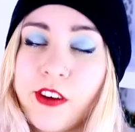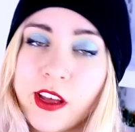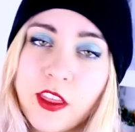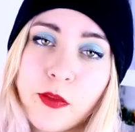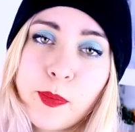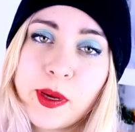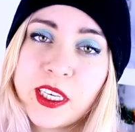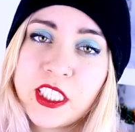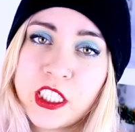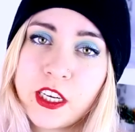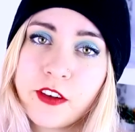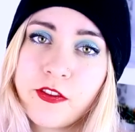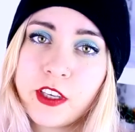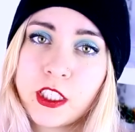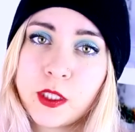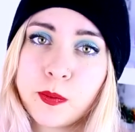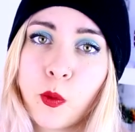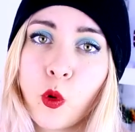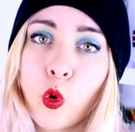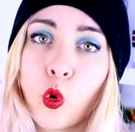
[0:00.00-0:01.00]
fanpage na
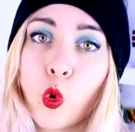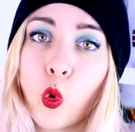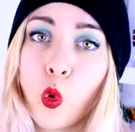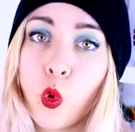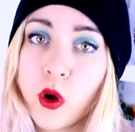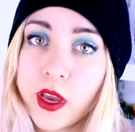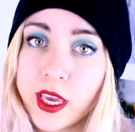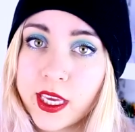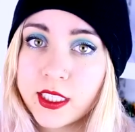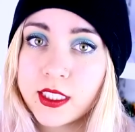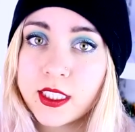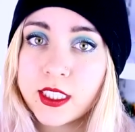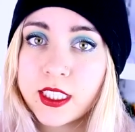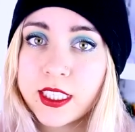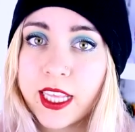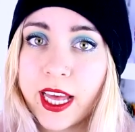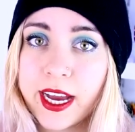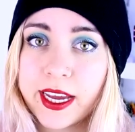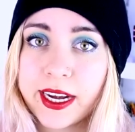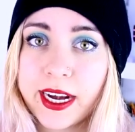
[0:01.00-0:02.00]
Facebooku,
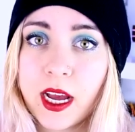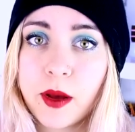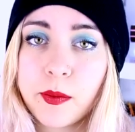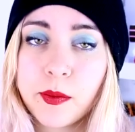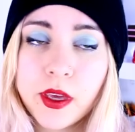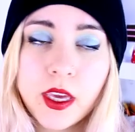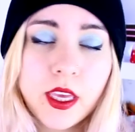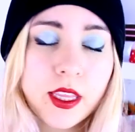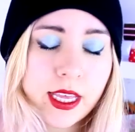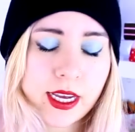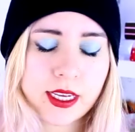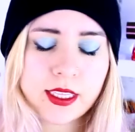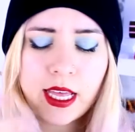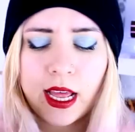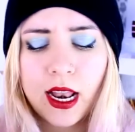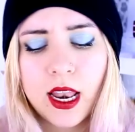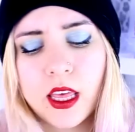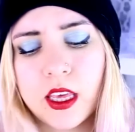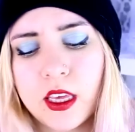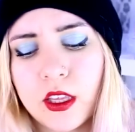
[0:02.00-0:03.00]
Instagram i tak
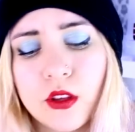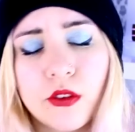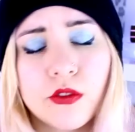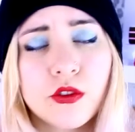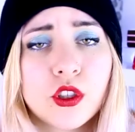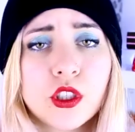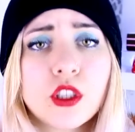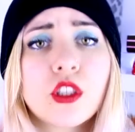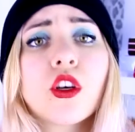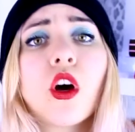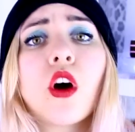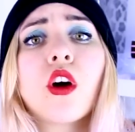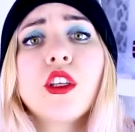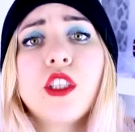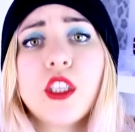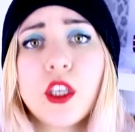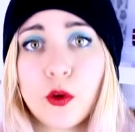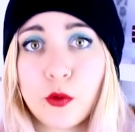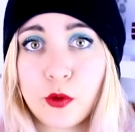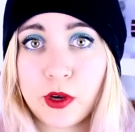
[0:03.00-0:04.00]
dalej i to wszystko. I
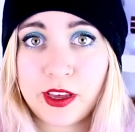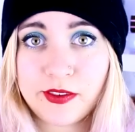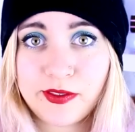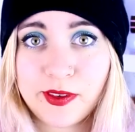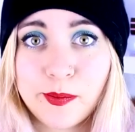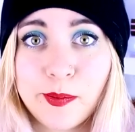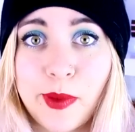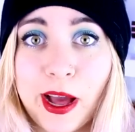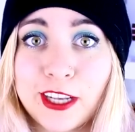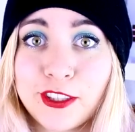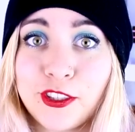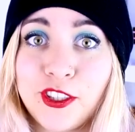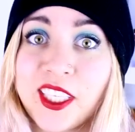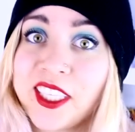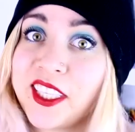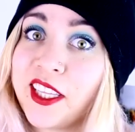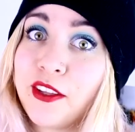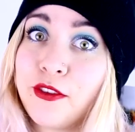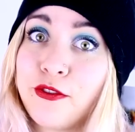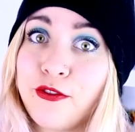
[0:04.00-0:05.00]
dziękuję Wam bardzo za
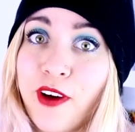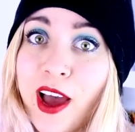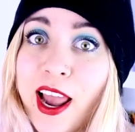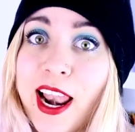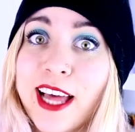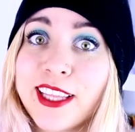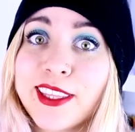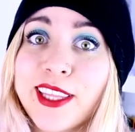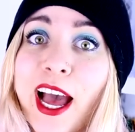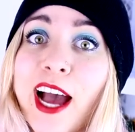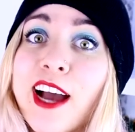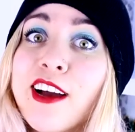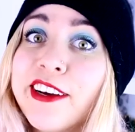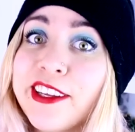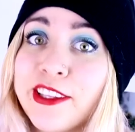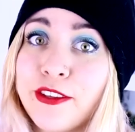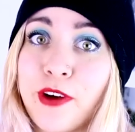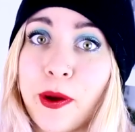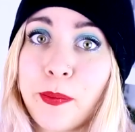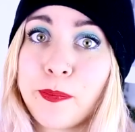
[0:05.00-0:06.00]
te dwa lata,
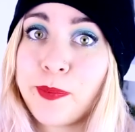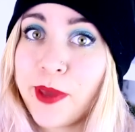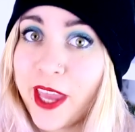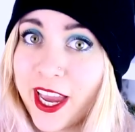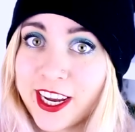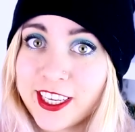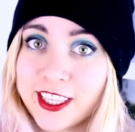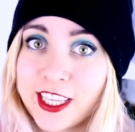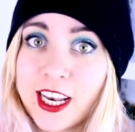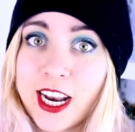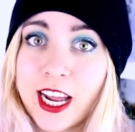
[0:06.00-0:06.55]
dwa piękne